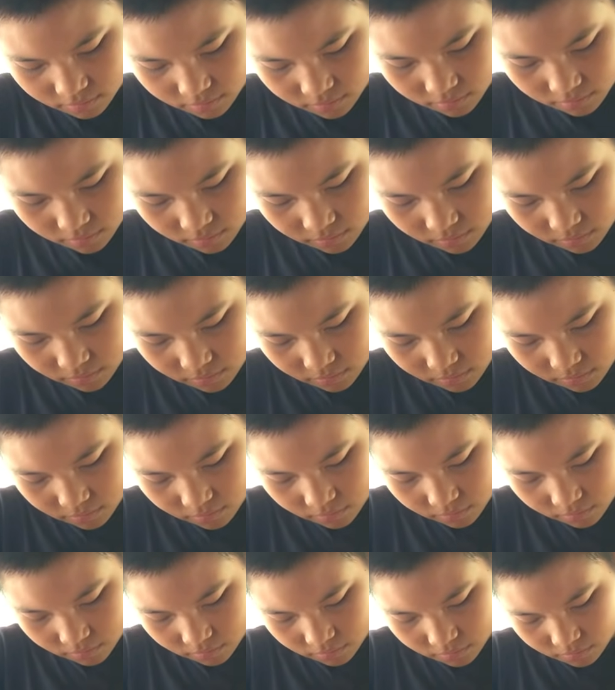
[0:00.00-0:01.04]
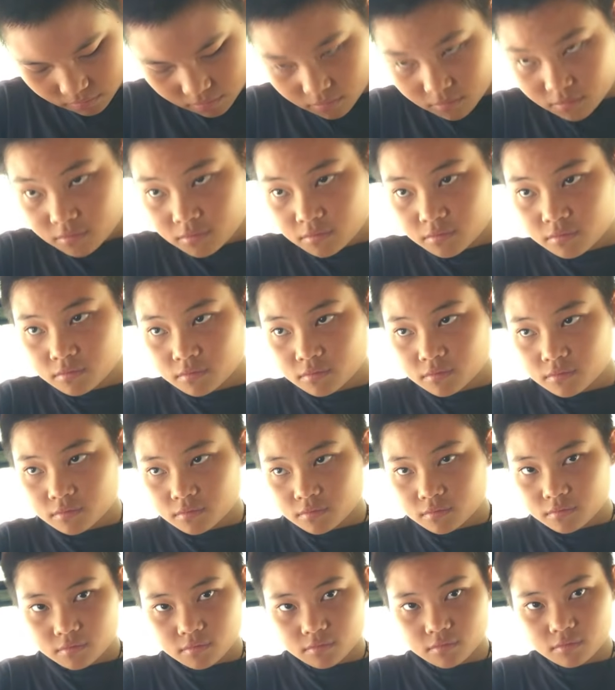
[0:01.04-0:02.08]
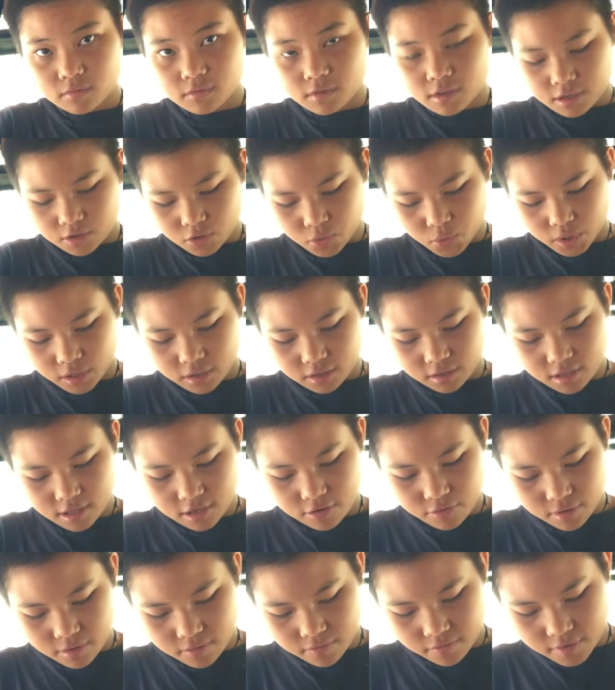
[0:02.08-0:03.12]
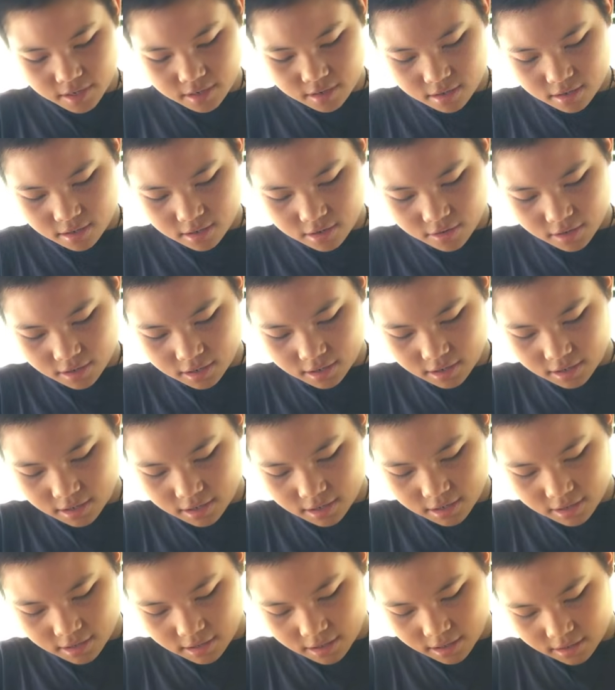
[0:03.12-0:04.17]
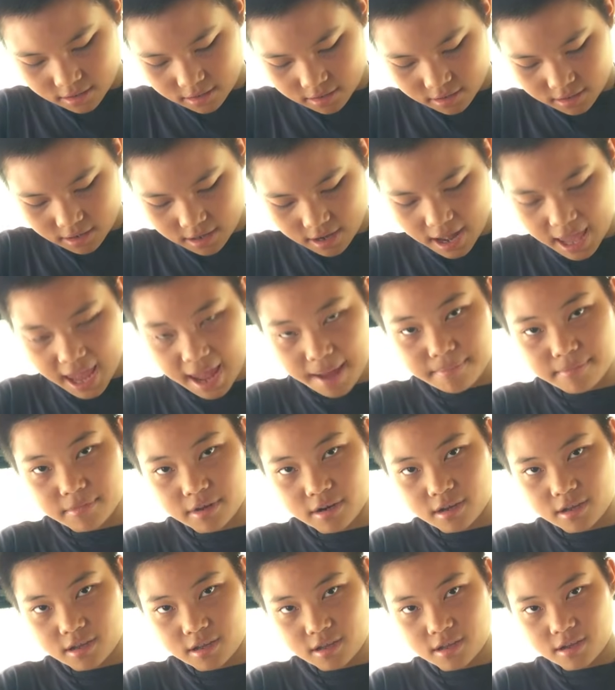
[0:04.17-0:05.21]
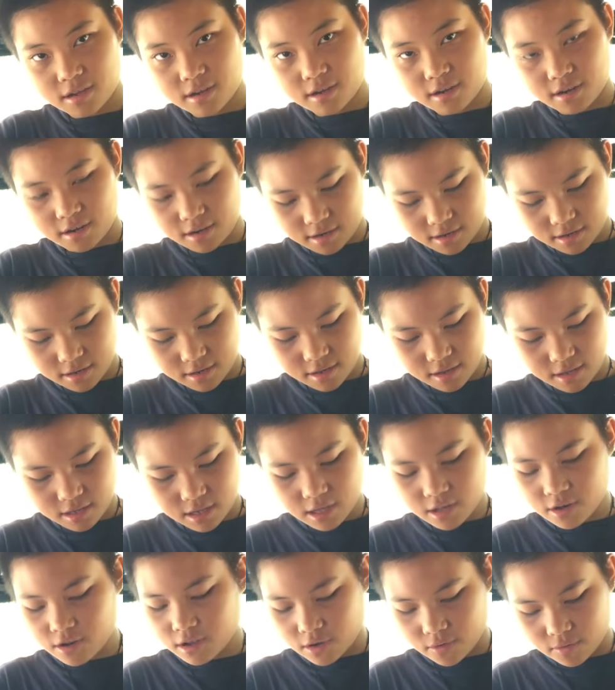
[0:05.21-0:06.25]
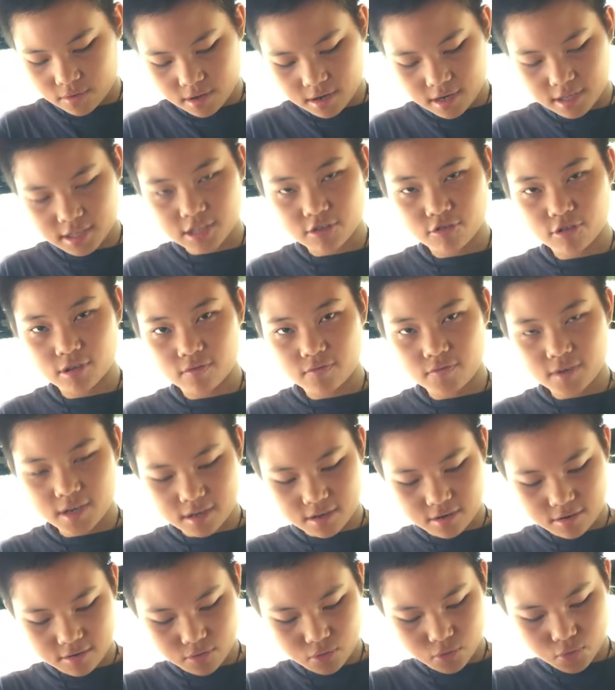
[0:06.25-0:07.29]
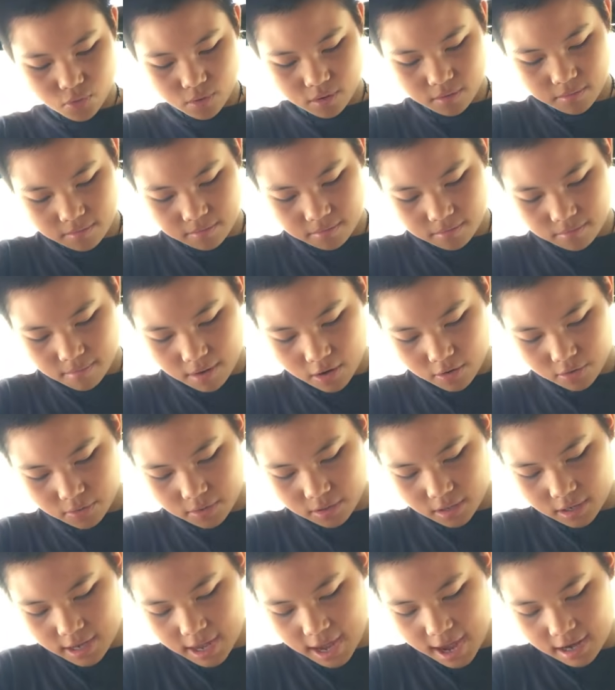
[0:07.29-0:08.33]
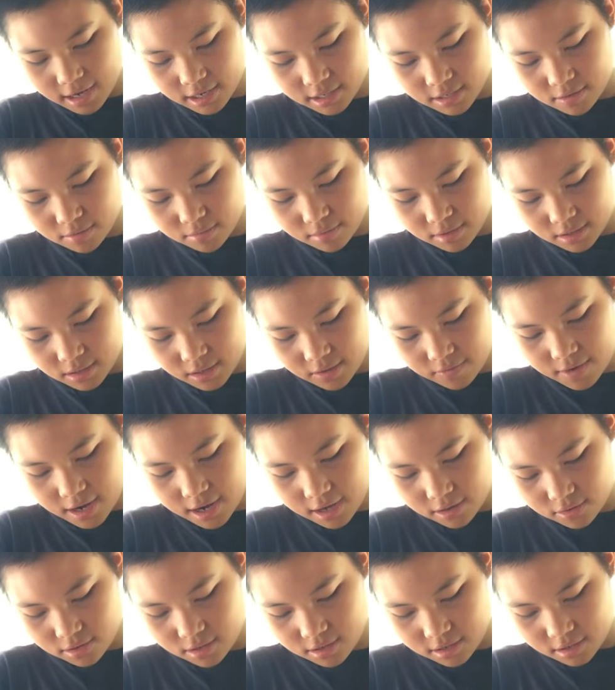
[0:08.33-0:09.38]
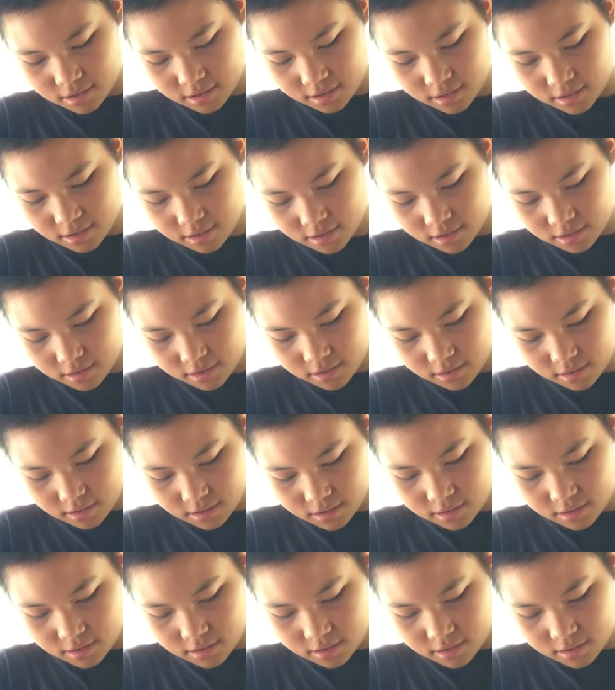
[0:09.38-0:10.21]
ở trong không đây hả? Ở đây là mấy tuyển tình nguyện viên này hoặc là làm ở đây. À. Thì chỉ nó kiểu như là tình nguyện viên thôi, xuống bao nhiêu thời gian thì xong rồi đi về thôi chị. À.